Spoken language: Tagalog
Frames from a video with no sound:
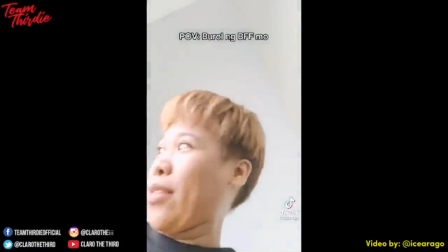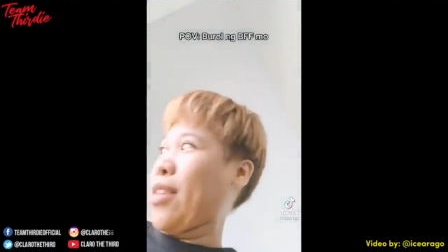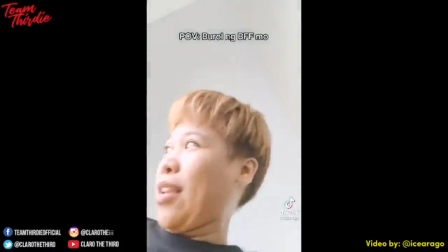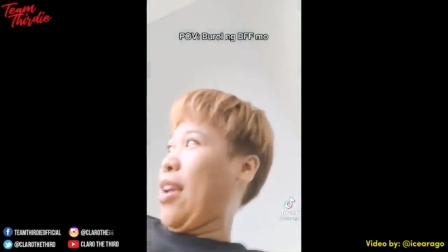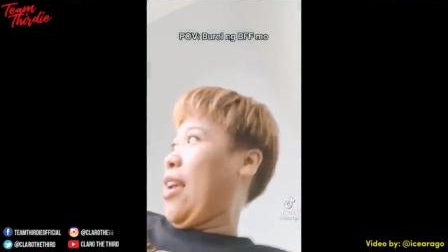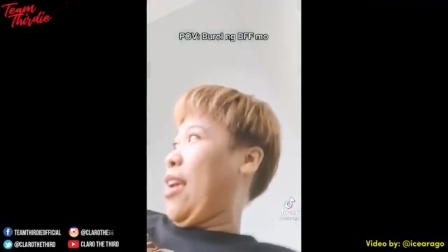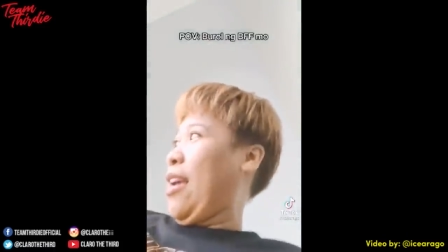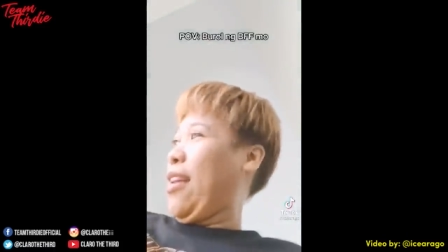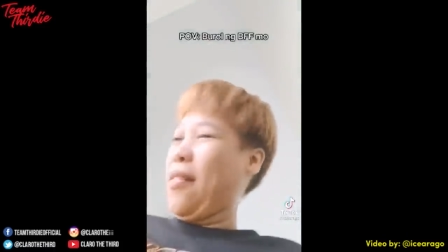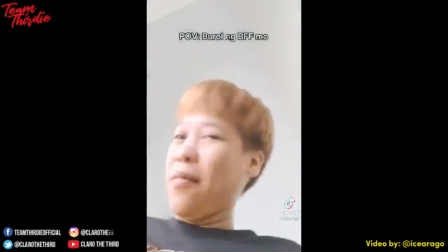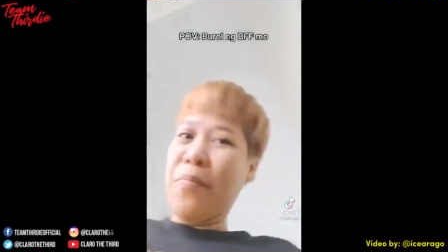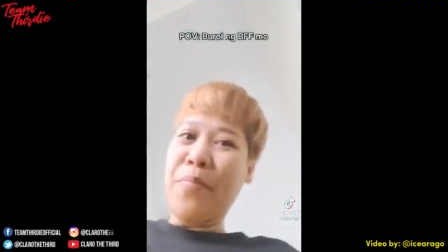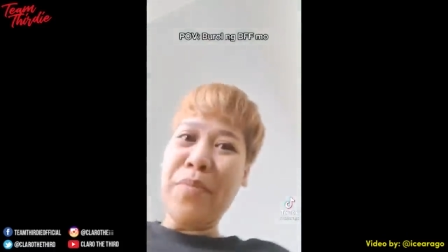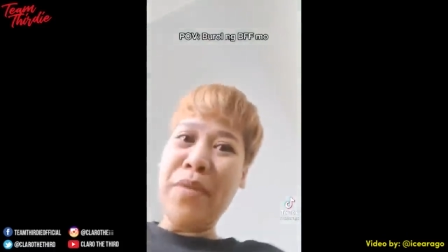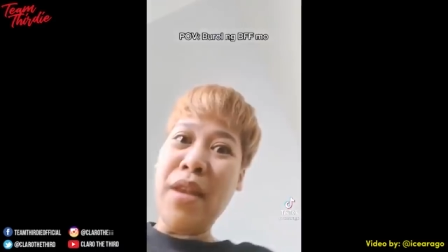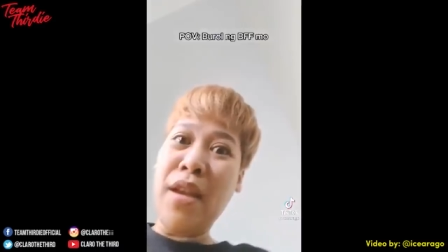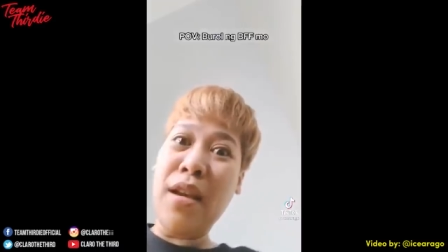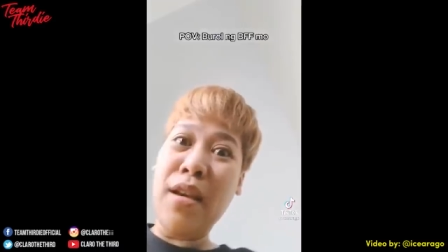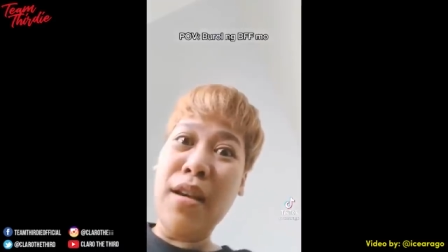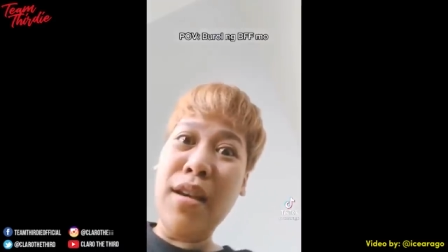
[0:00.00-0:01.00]
Well,
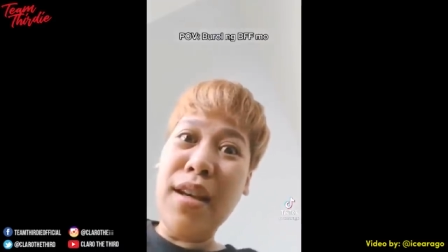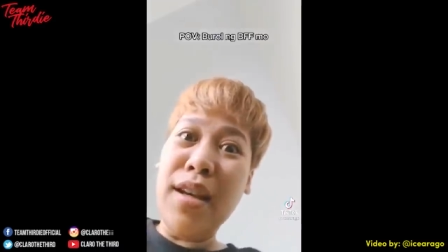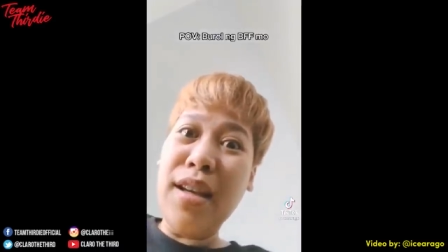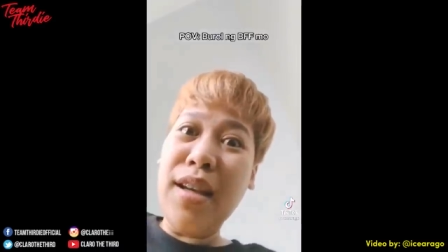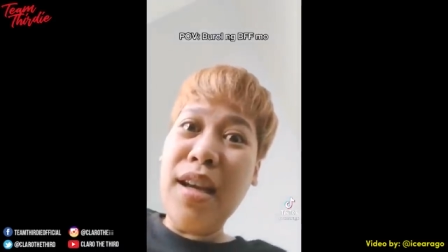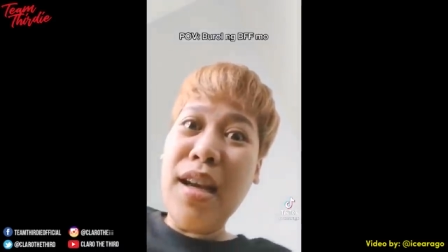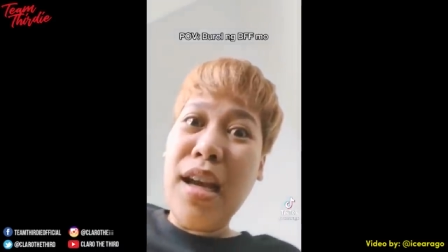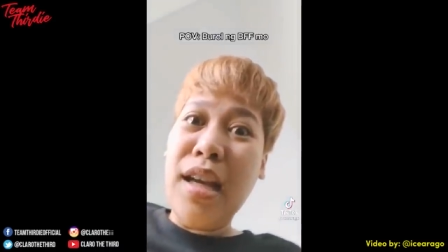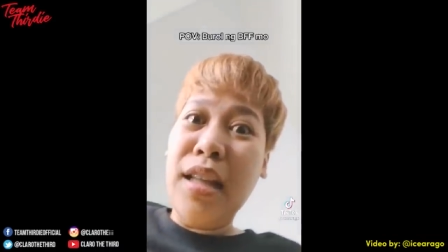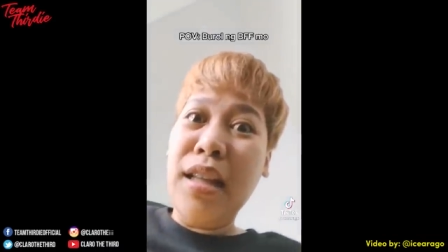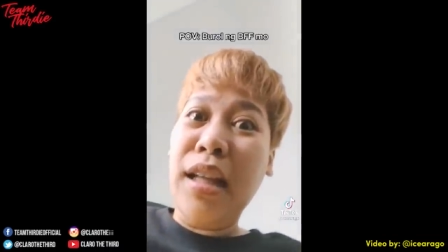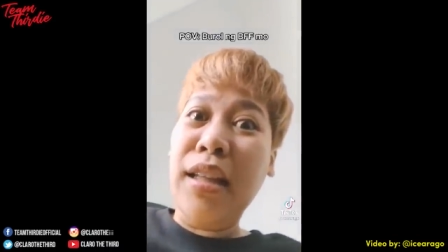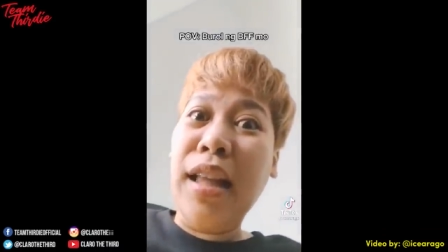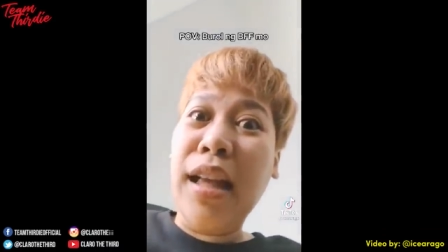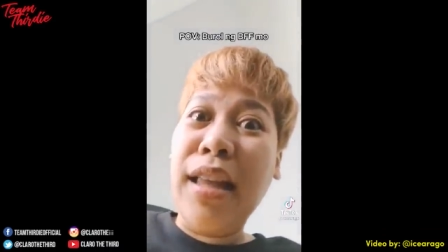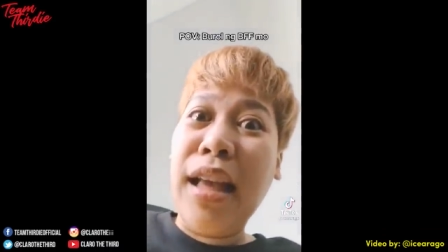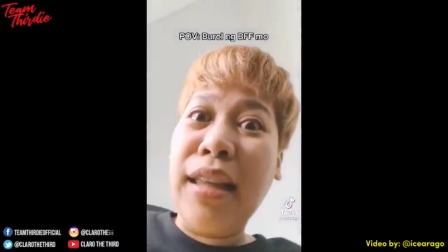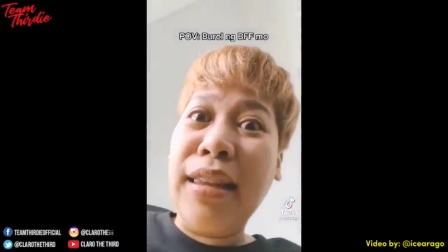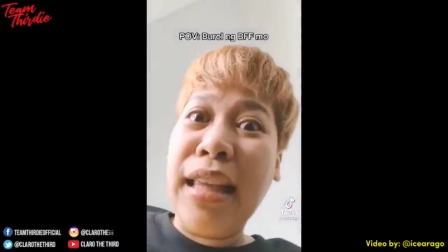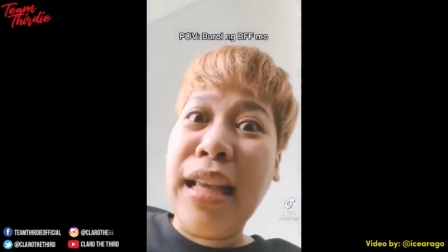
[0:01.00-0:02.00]

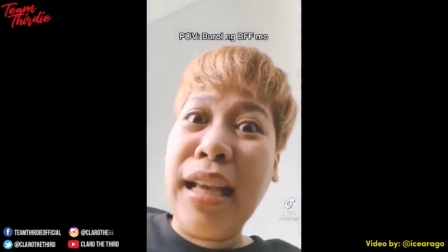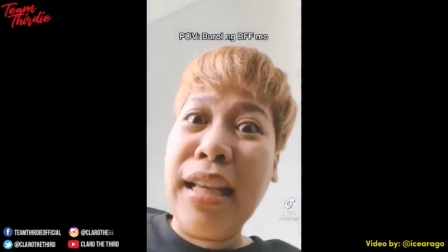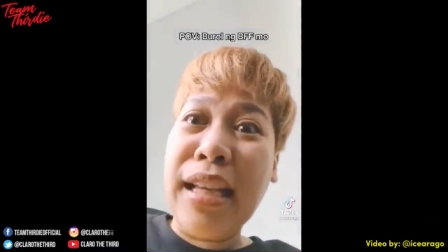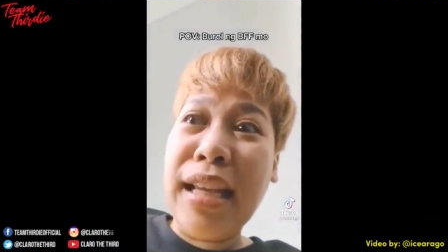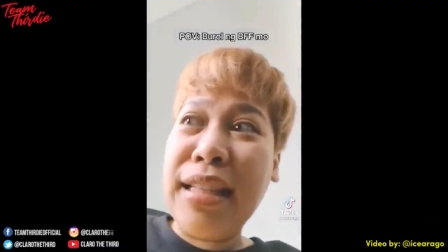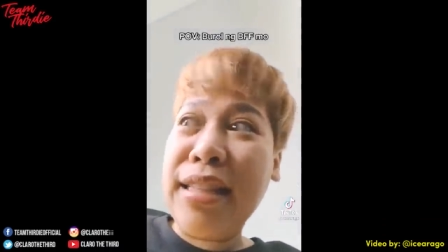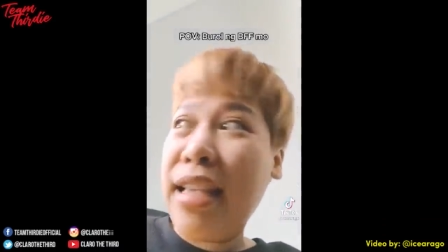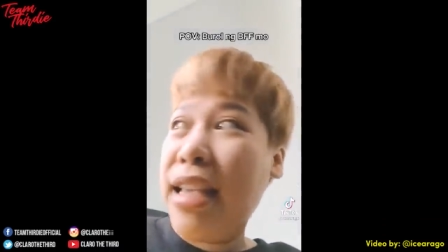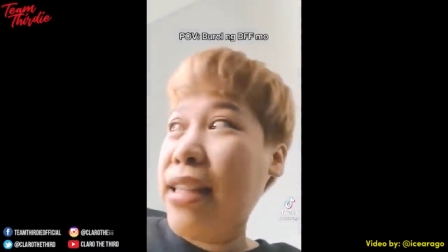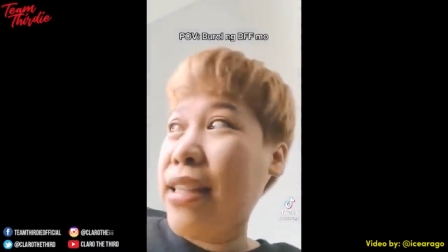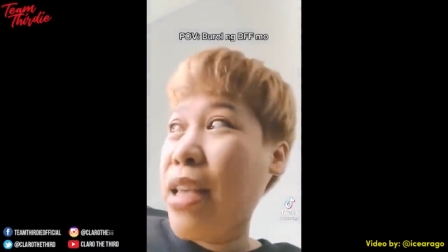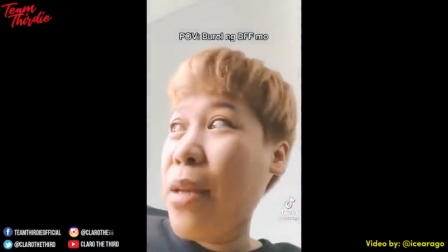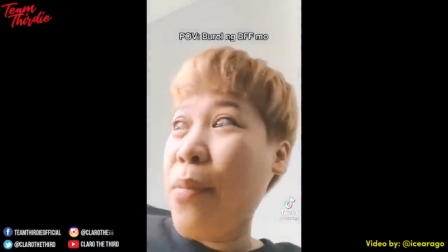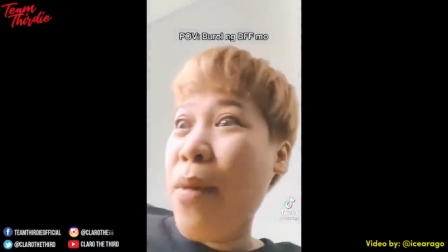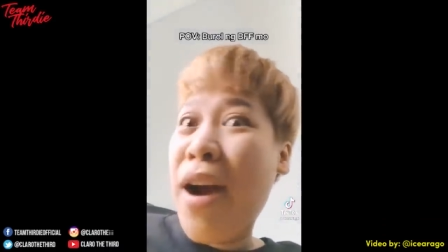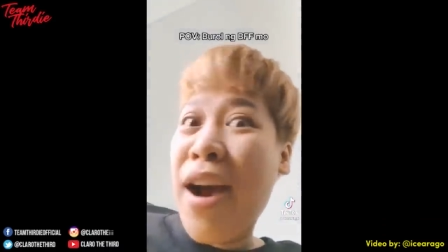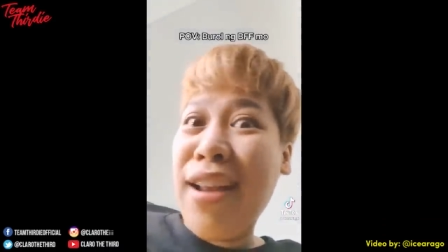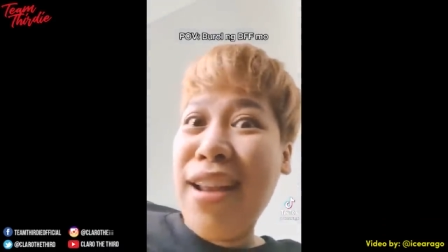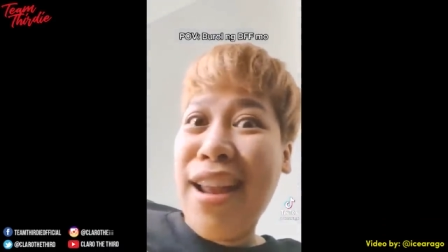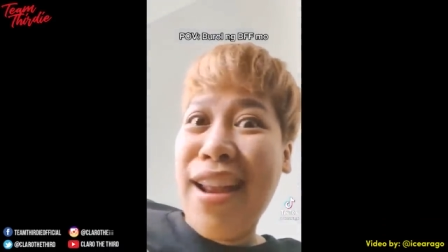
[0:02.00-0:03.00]
nagdadating na isa-isa yung
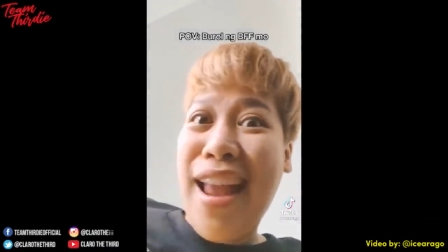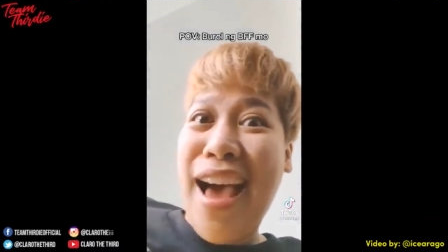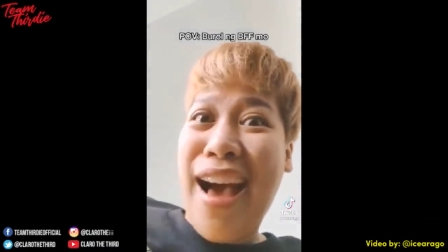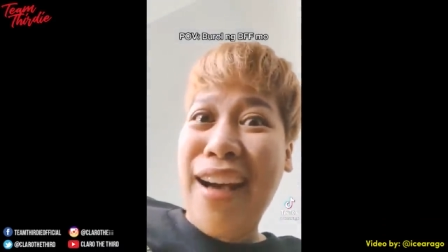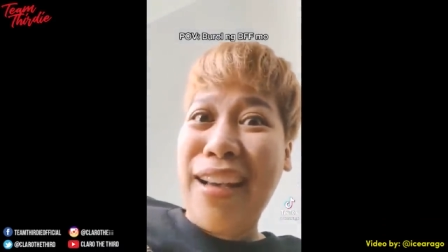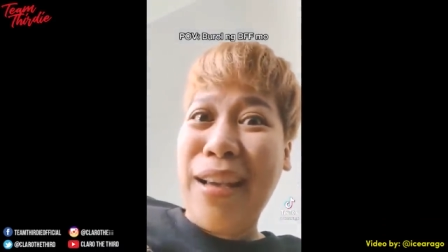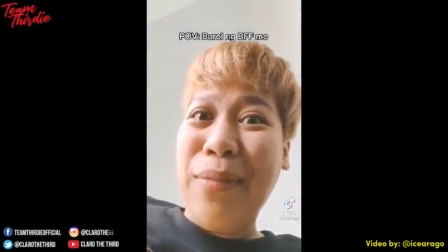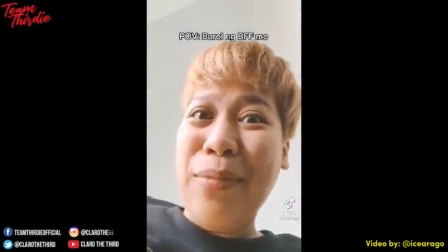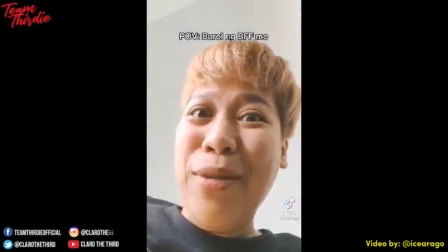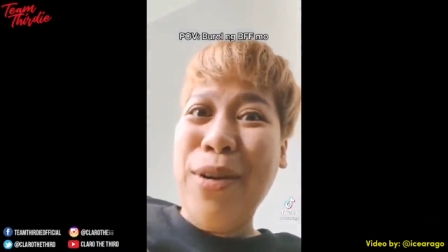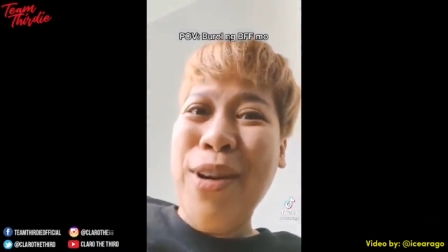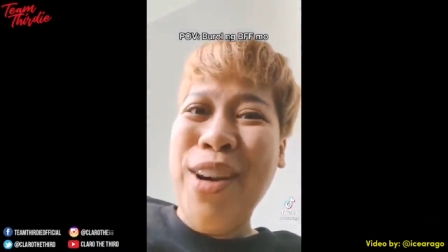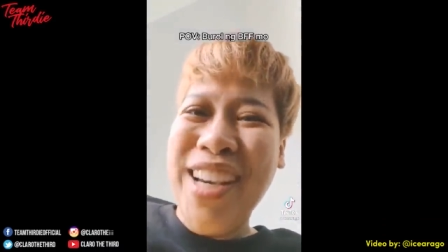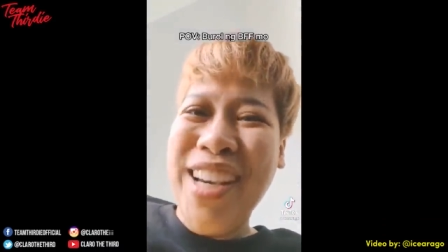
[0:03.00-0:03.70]
mga lalaki mo.